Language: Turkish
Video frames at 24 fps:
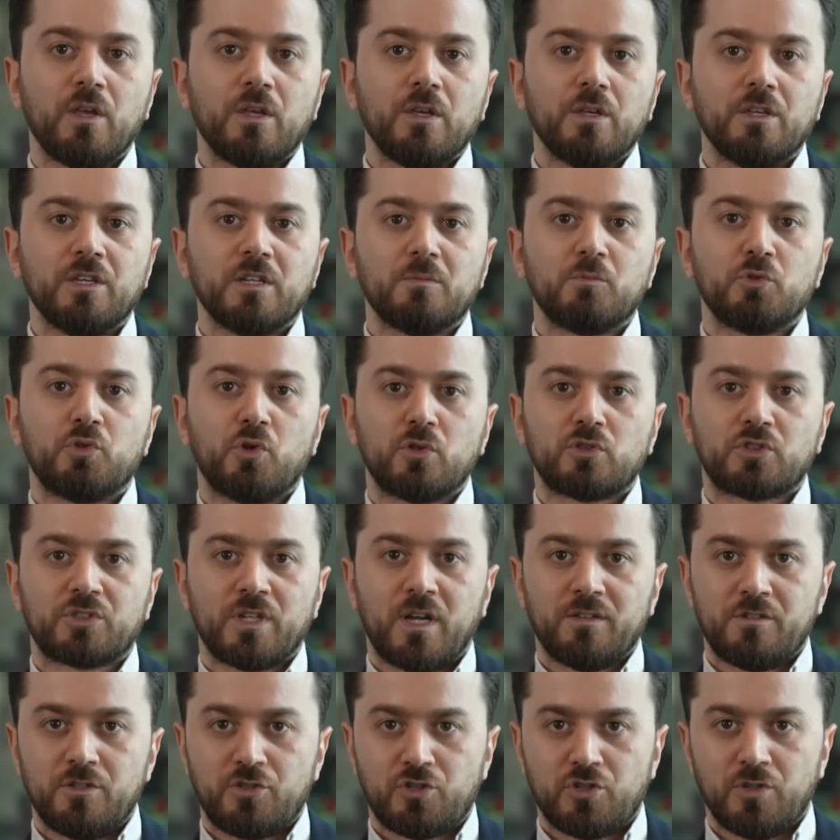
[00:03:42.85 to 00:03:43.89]
24
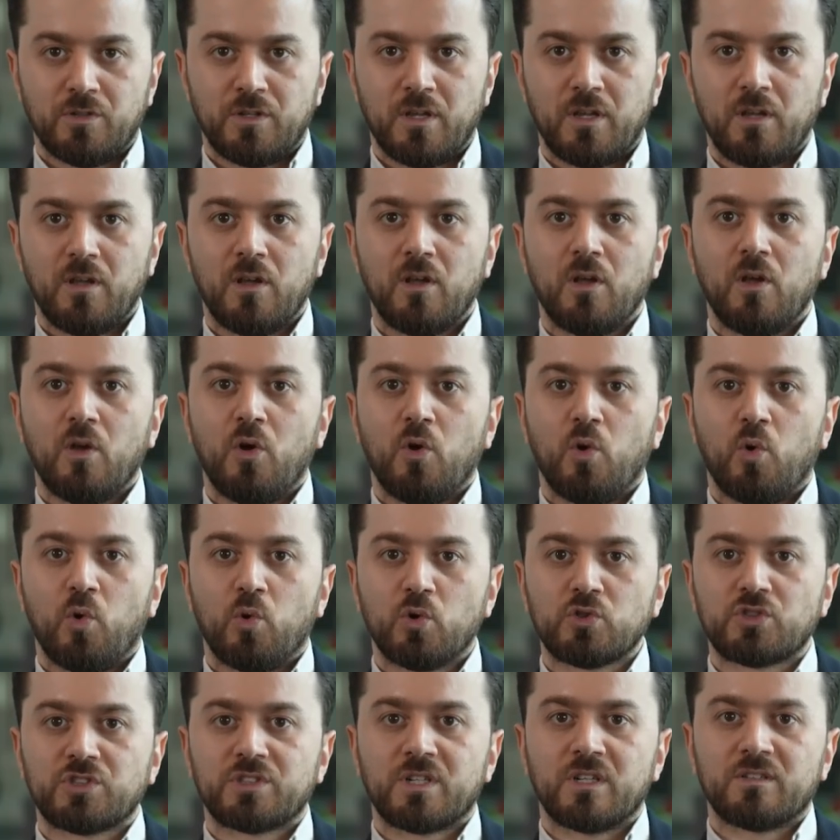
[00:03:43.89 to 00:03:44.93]
saat içinde
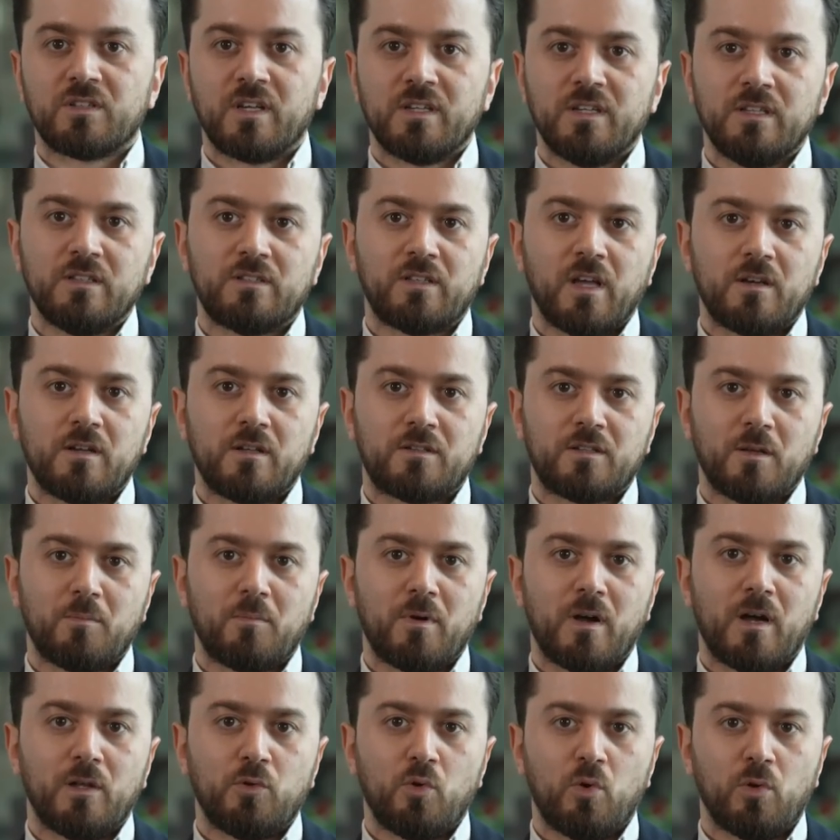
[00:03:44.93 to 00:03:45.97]
o sırada internete
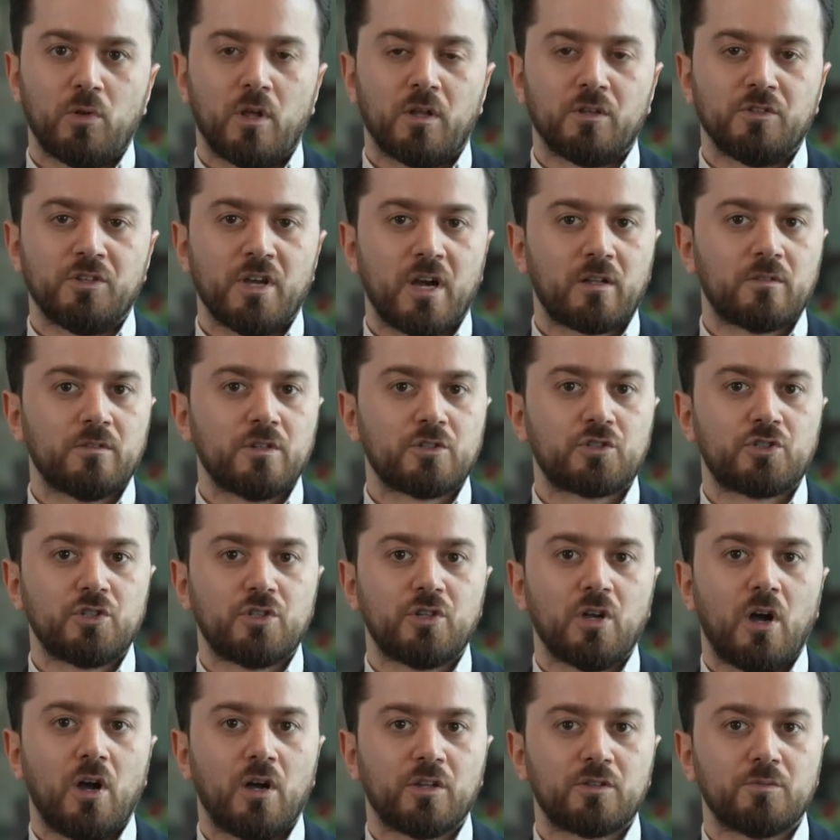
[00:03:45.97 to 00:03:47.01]
bağlı olan yaklaşık
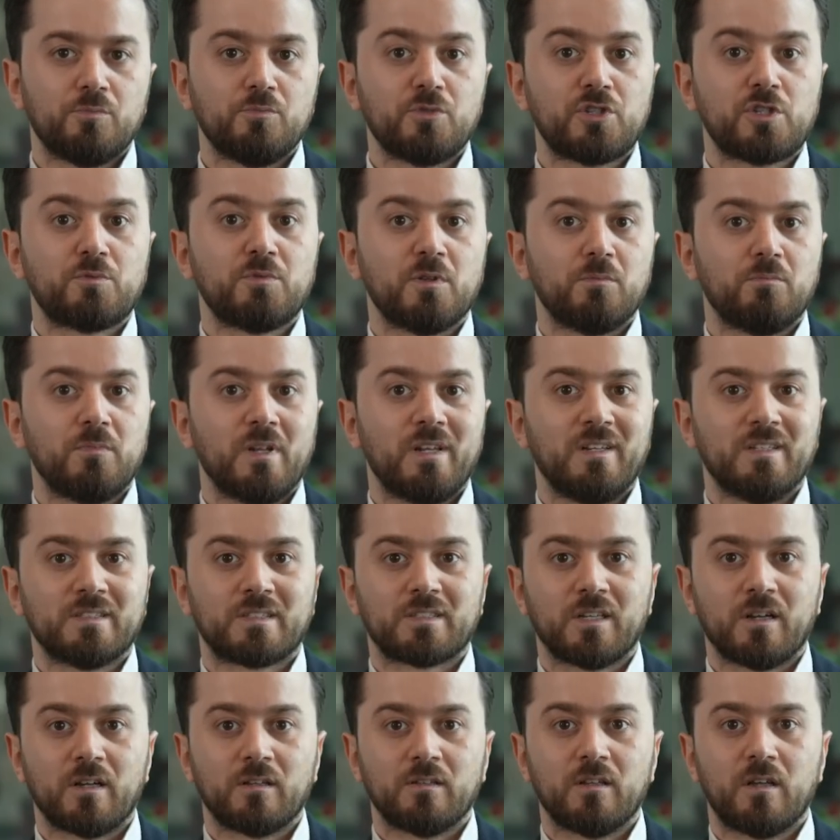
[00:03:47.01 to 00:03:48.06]
60 bin
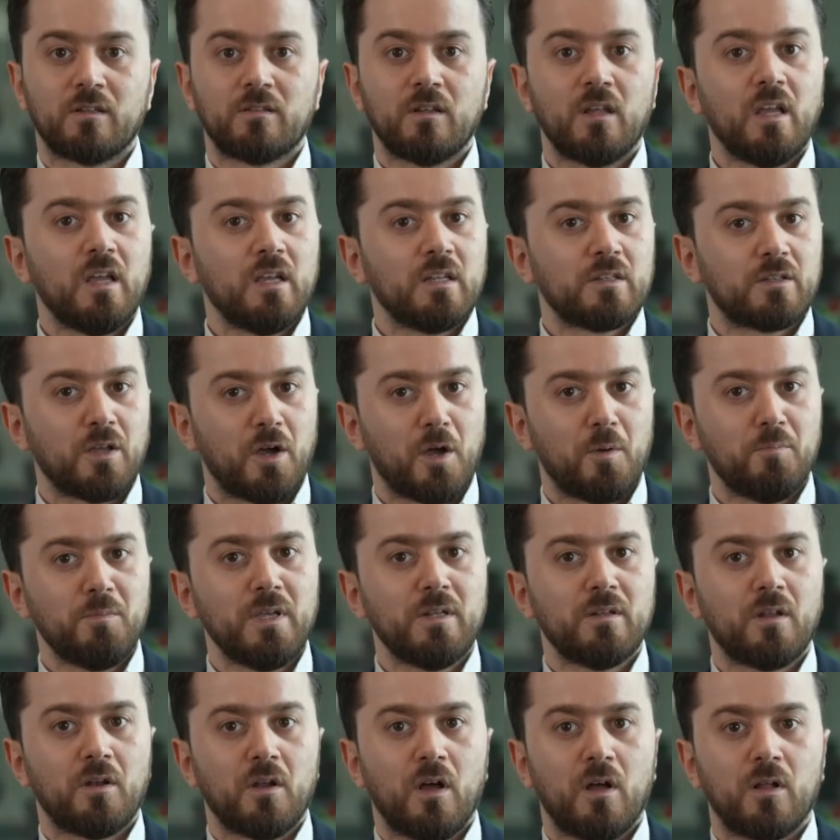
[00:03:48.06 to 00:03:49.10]
bilgisayardan
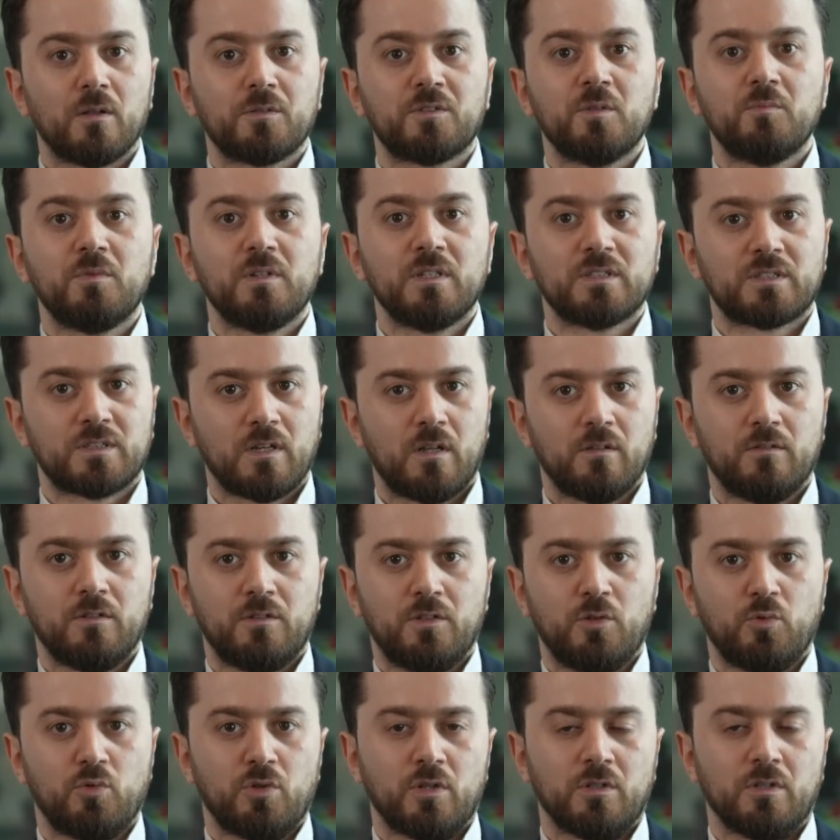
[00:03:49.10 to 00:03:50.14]
tahminen 6 bini
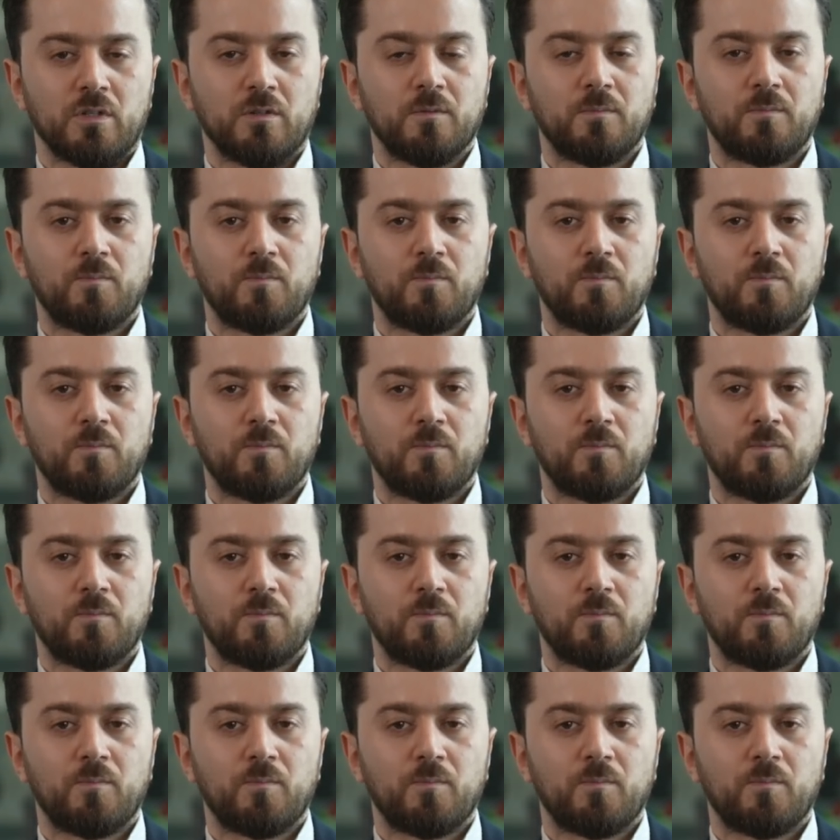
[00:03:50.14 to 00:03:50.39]
saldırıya uğradı.